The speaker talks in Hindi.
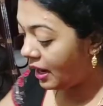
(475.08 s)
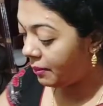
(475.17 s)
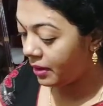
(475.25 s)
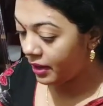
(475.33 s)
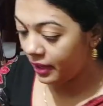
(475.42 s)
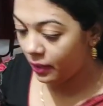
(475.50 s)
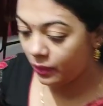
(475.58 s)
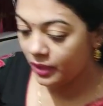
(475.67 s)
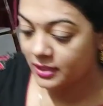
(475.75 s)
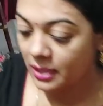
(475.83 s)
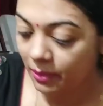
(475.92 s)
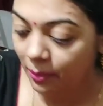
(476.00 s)
हमारे
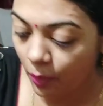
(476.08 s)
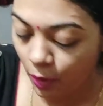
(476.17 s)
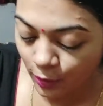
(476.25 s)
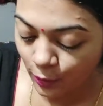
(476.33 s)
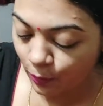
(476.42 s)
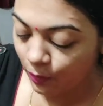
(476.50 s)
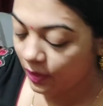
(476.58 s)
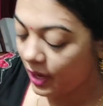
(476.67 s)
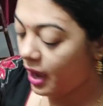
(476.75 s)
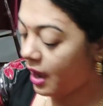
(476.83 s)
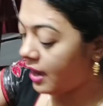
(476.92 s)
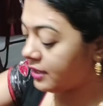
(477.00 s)
उड़ीसा में बहुत लोगों का
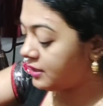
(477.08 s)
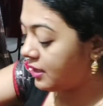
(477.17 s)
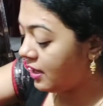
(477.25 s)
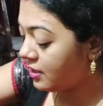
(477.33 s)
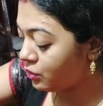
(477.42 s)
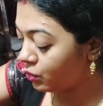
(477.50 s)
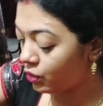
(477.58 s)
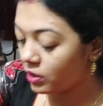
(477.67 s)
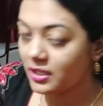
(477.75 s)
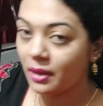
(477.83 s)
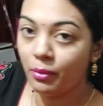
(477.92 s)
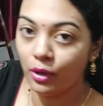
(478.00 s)
आज ना
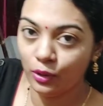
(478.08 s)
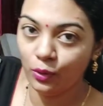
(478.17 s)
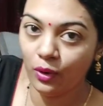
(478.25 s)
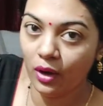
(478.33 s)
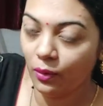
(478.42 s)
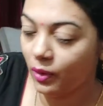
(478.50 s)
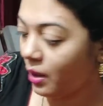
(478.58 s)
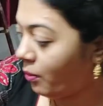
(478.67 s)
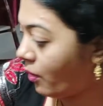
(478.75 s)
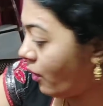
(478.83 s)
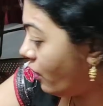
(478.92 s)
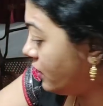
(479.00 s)
सुदोसा व्रत हुआ होगा
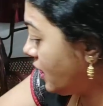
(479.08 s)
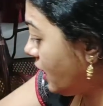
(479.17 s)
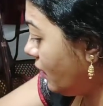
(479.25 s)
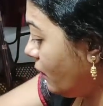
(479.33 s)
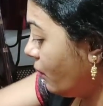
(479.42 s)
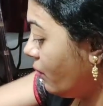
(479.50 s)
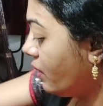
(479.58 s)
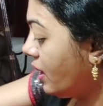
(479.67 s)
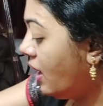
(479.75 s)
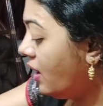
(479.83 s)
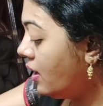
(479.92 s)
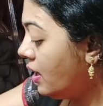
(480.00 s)
बहुत सारे लोगों
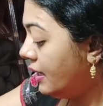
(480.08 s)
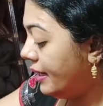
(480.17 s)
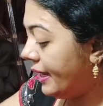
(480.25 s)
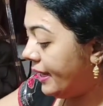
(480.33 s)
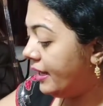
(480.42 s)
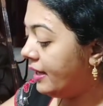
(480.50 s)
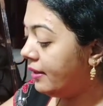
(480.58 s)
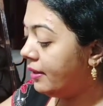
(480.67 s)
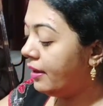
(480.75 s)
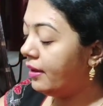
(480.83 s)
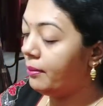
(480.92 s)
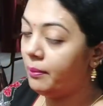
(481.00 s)
का
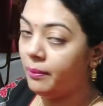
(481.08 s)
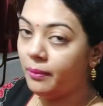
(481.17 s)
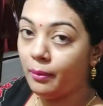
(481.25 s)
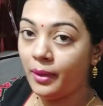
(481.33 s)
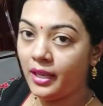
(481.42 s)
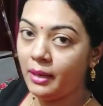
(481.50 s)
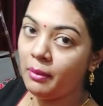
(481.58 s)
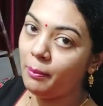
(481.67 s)
लेकिन मेरी